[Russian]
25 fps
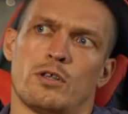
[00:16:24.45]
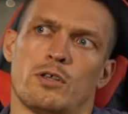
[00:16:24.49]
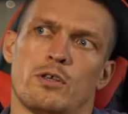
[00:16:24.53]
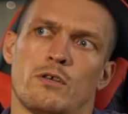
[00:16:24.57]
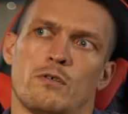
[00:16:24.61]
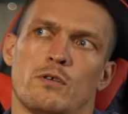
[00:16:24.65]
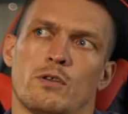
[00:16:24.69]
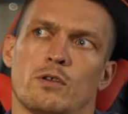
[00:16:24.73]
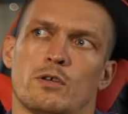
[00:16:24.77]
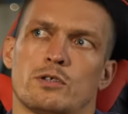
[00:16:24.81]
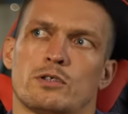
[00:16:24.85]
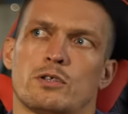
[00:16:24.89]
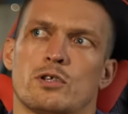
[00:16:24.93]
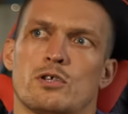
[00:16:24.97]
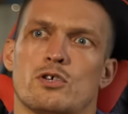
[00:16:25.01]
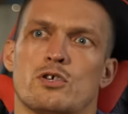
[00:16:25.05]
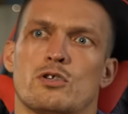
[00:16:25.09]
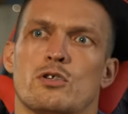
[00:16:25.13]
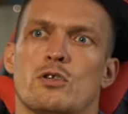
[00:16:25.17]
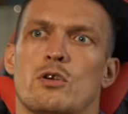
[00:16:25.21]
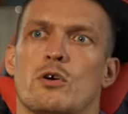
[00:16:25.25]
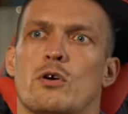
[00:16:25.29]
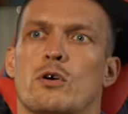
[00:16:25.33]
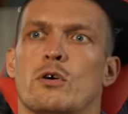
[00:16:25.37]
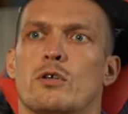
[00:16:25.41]

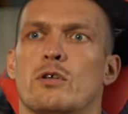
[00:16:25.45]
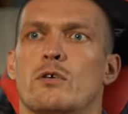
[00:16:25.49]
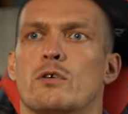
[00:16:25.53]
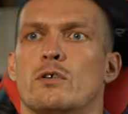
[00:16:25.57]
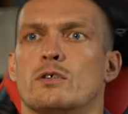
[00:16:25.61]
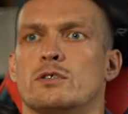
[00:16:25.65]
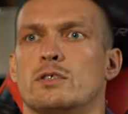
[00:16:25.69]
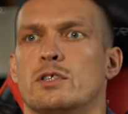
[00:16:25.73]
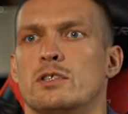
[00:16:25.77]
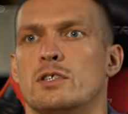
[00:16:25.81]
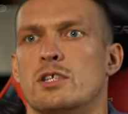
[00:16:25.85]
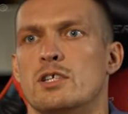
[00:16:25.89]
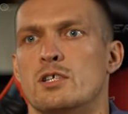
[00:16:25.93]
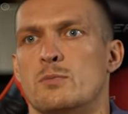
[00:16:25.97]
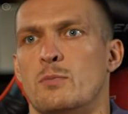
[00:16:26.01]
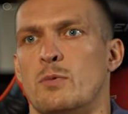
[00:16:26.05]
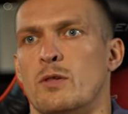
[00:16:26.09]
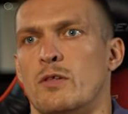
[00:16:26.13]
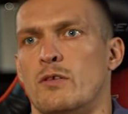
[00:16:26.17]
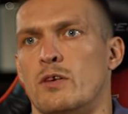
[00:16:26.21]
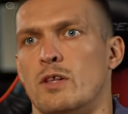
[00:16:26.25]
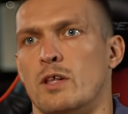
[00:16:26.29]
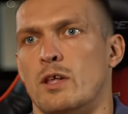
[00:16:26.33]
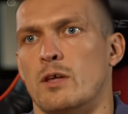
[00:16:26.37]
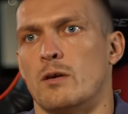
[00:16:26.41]

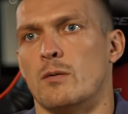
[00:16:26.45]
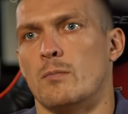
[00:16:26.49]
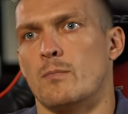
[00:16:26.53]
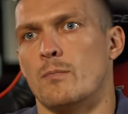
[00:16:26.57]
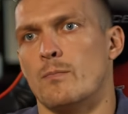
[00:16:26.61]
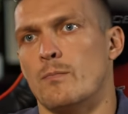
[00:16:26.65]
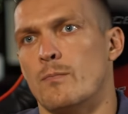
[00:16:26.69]
94-93,5.